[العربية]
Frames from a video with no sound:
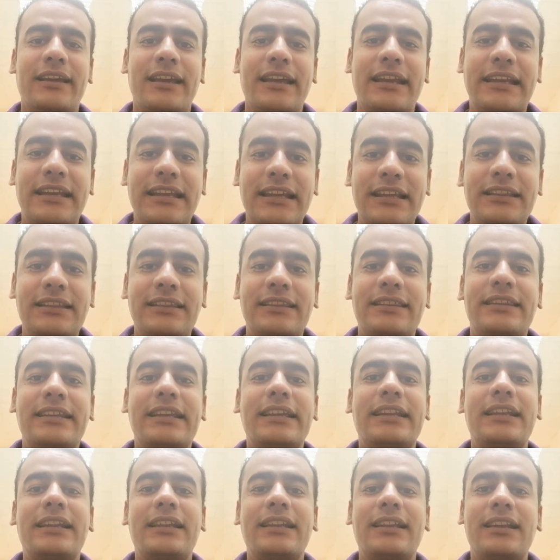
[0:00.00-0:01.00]

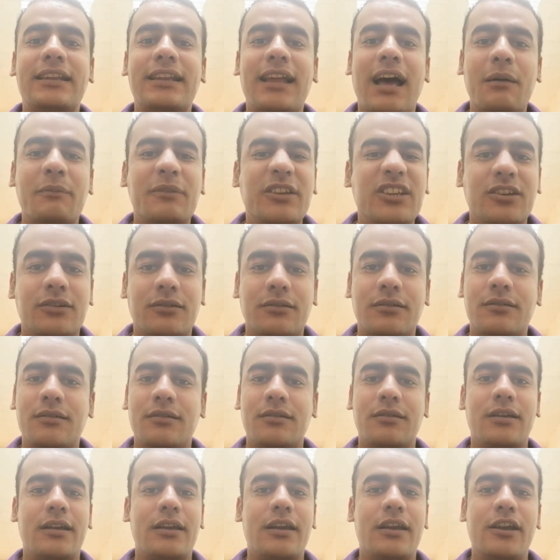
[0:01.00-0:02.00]
النت العميق
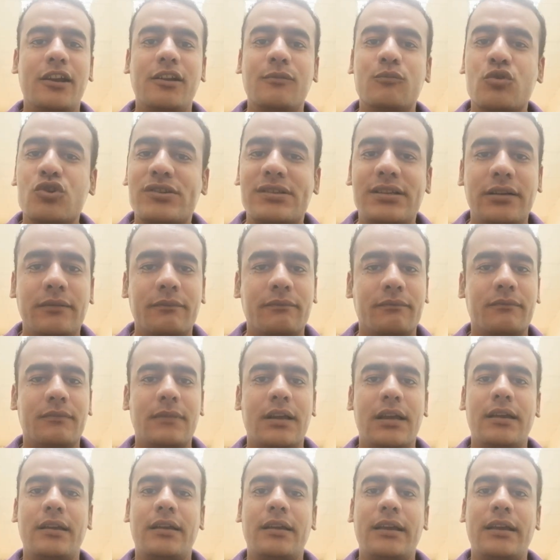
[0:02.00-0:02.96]
المظلم